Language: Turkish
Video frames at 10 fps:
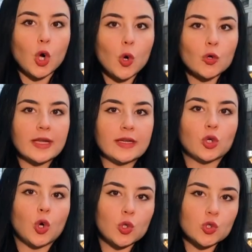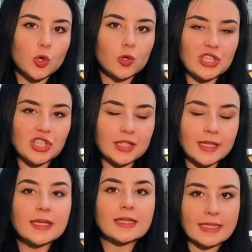Kongre'nin kontrolü
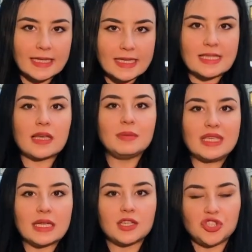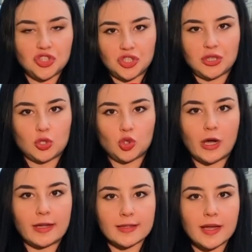içinde kıyasıya bir yarış içinde şu
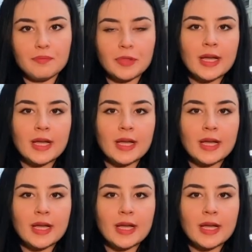anda.